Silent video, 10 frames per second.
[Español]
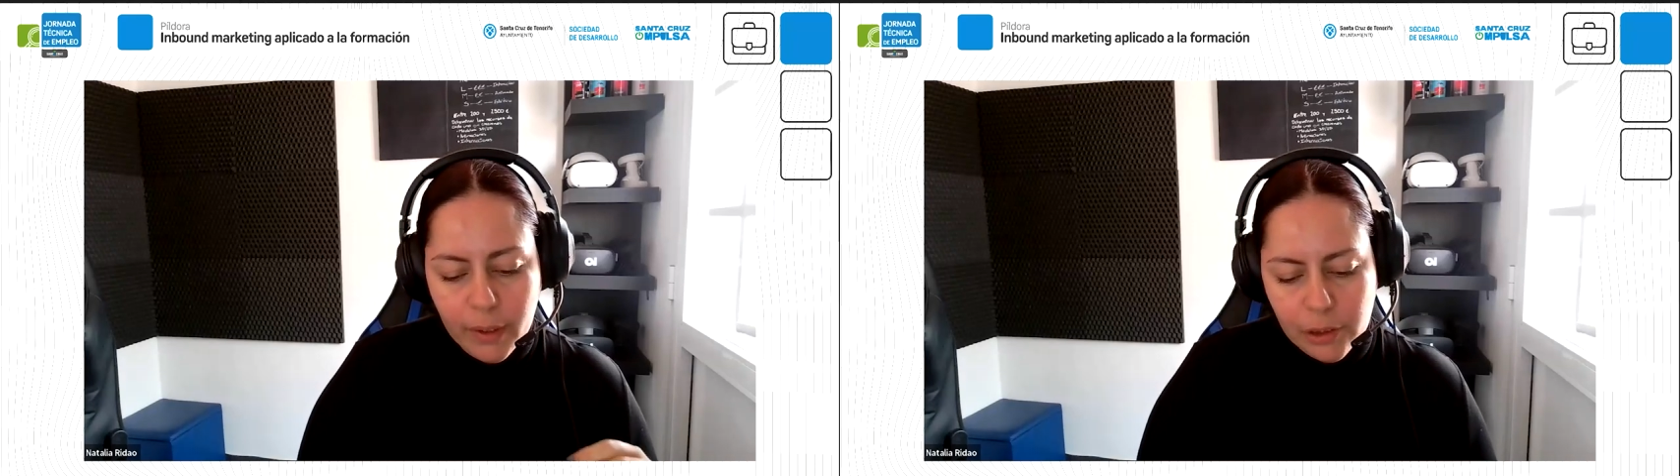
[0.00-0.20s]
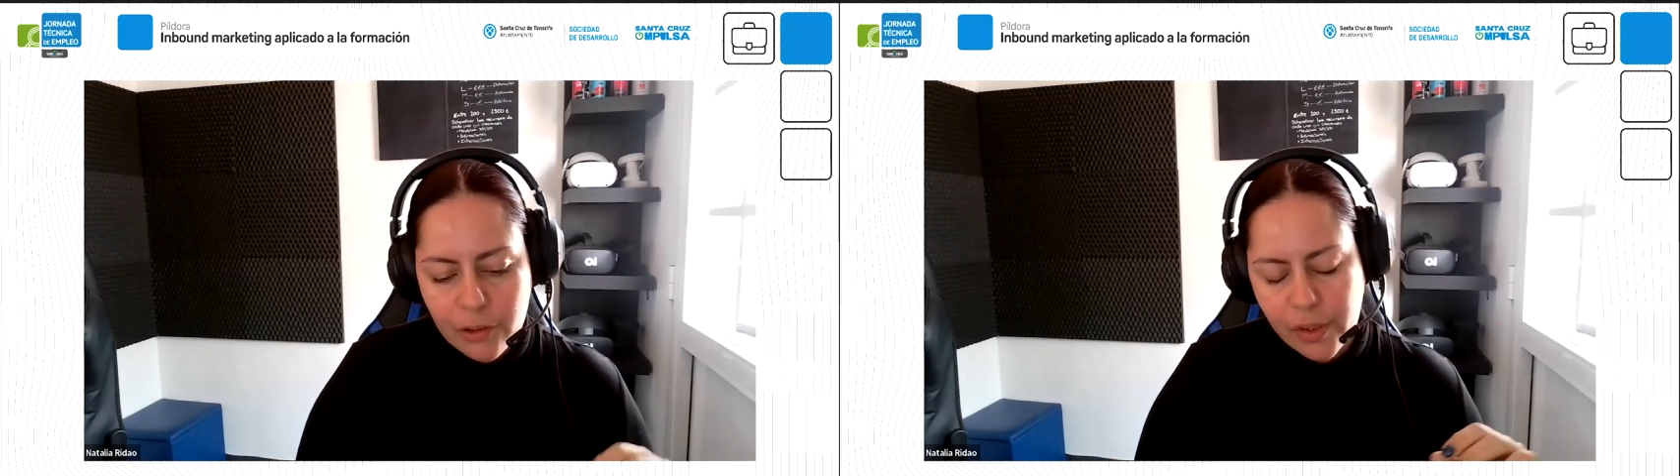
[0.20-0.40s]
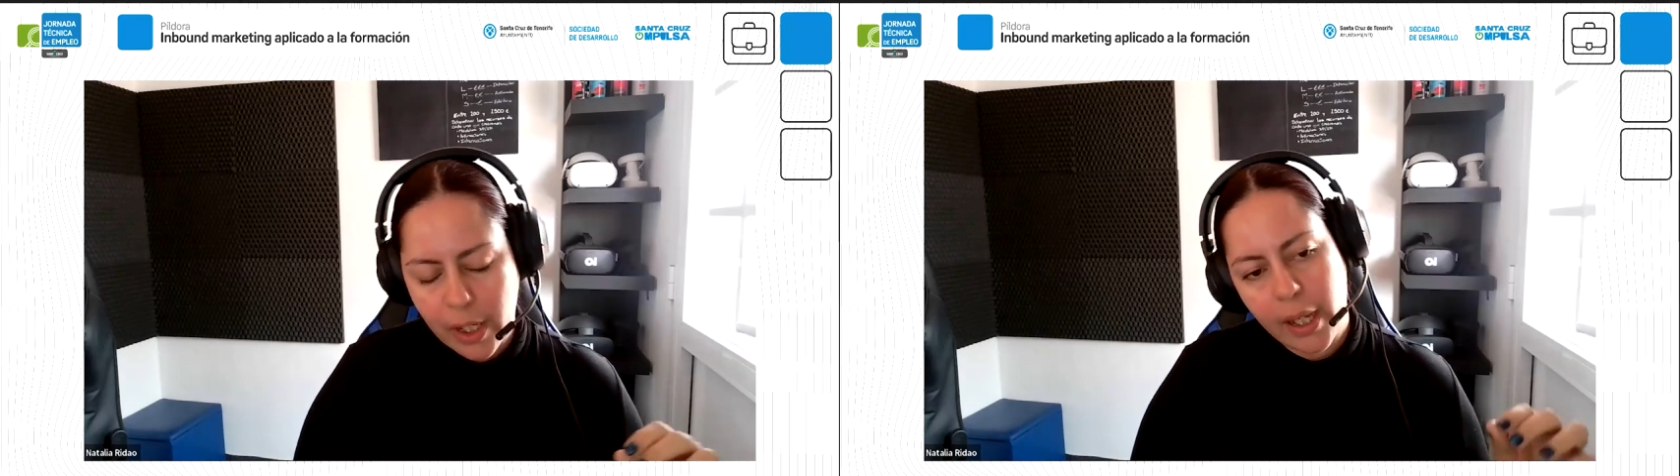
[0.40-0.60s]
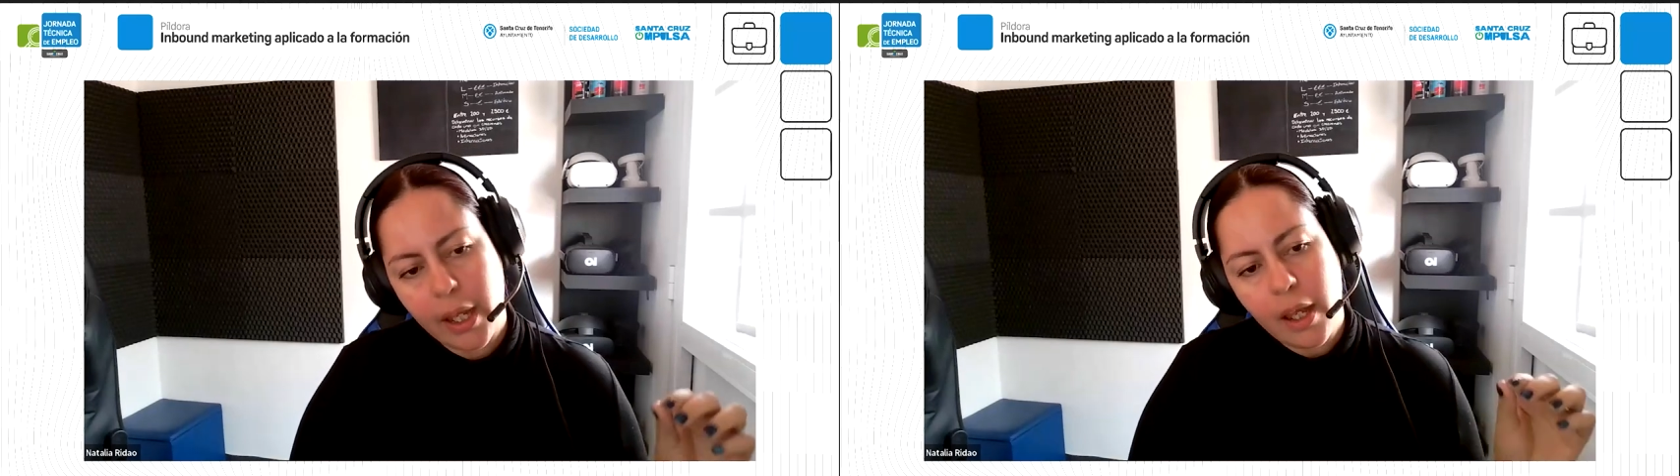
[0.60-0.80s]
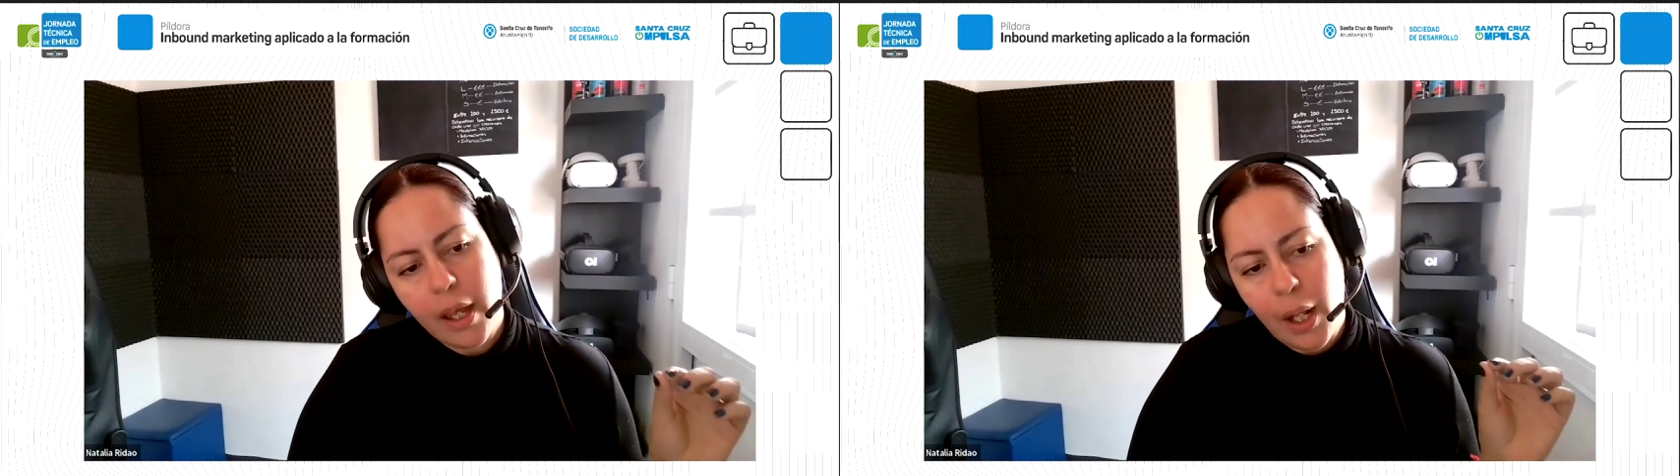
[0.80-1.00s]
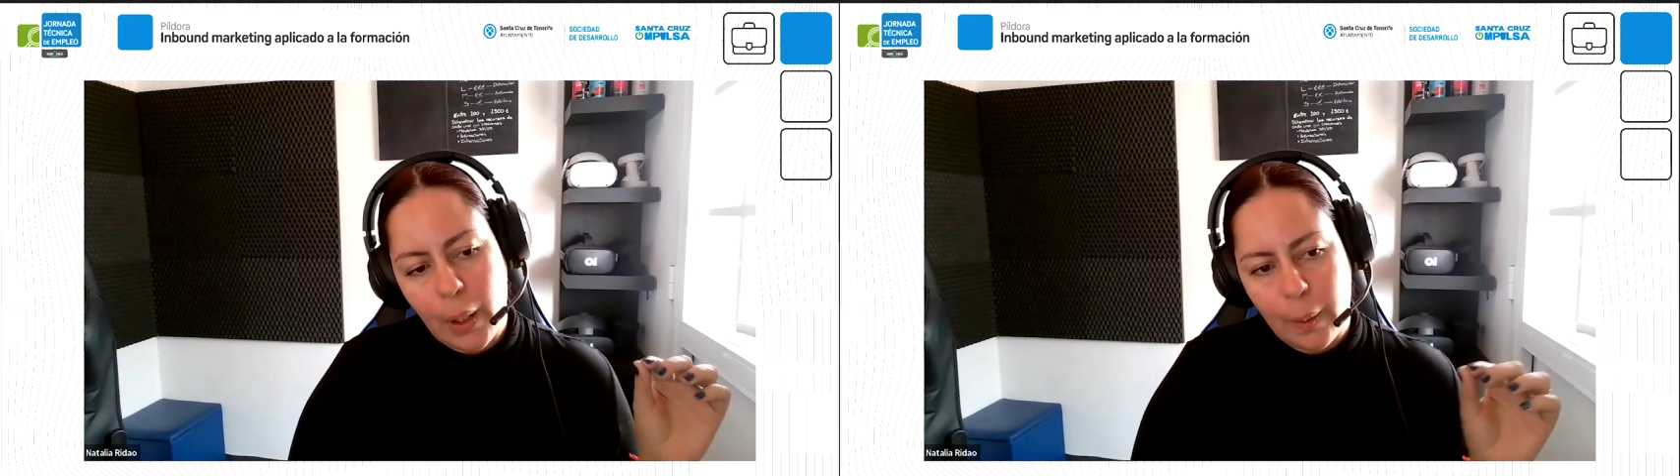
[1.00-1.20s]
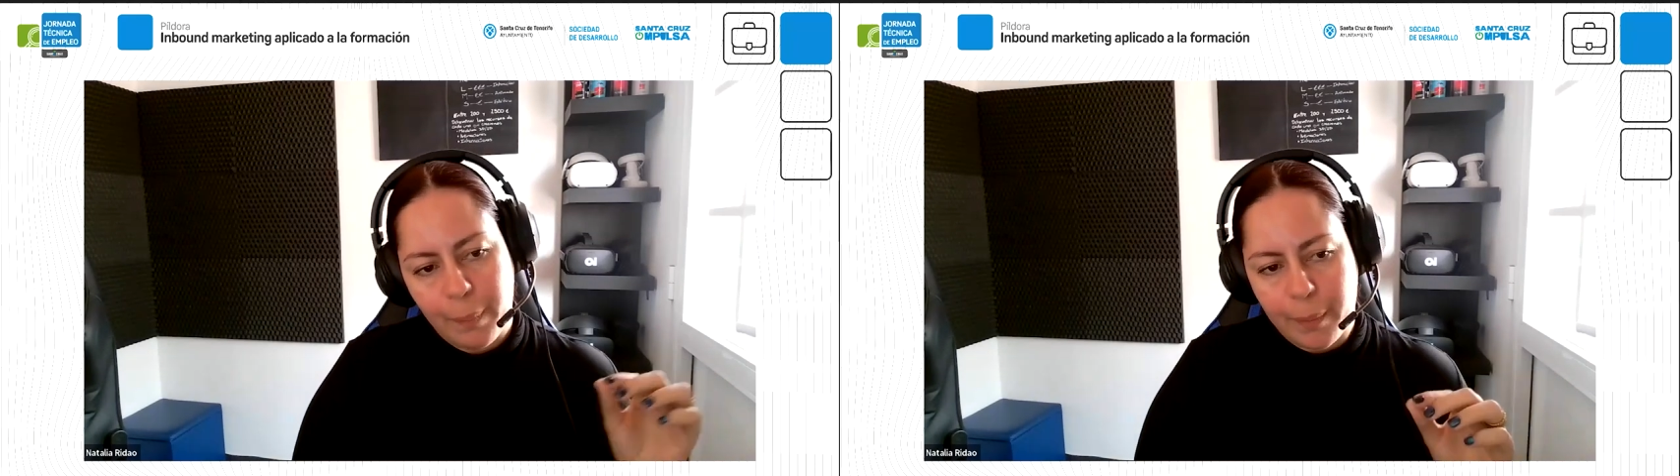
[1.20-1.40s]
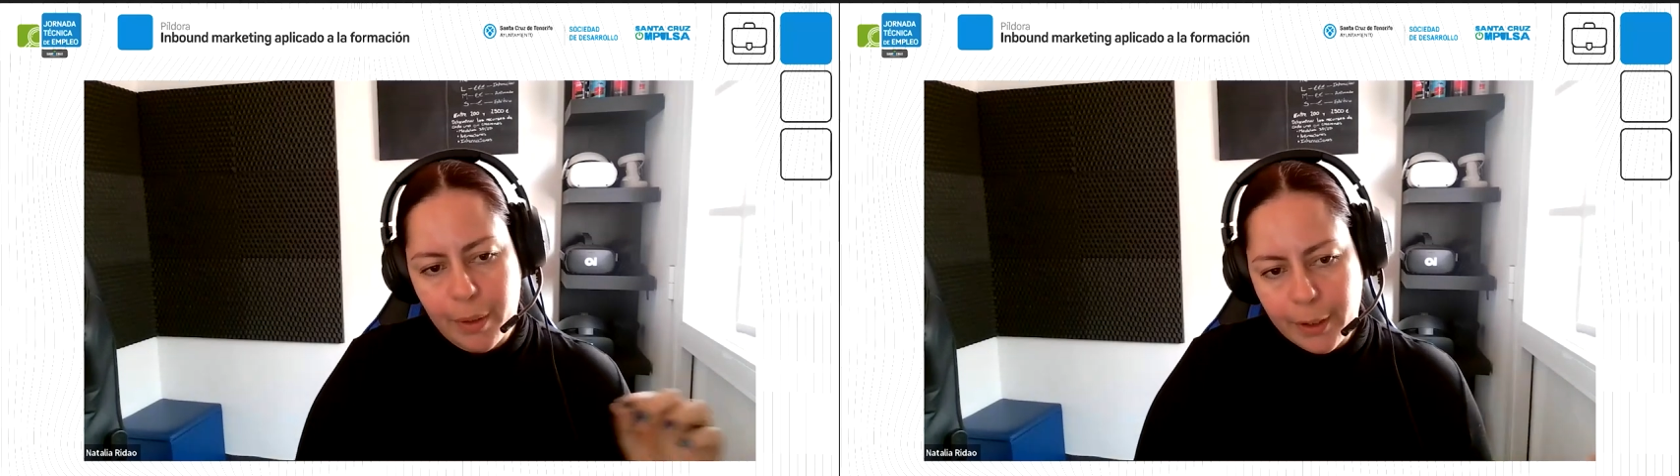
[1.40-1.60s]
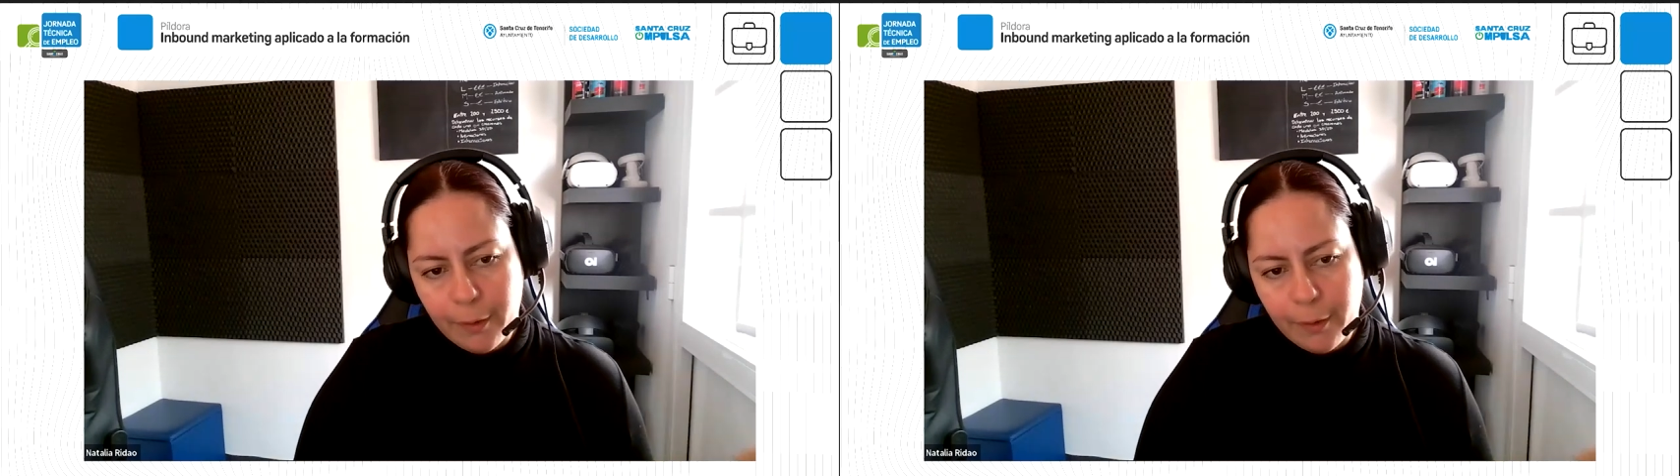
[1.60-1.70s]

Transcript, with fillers: Entonces, lo primero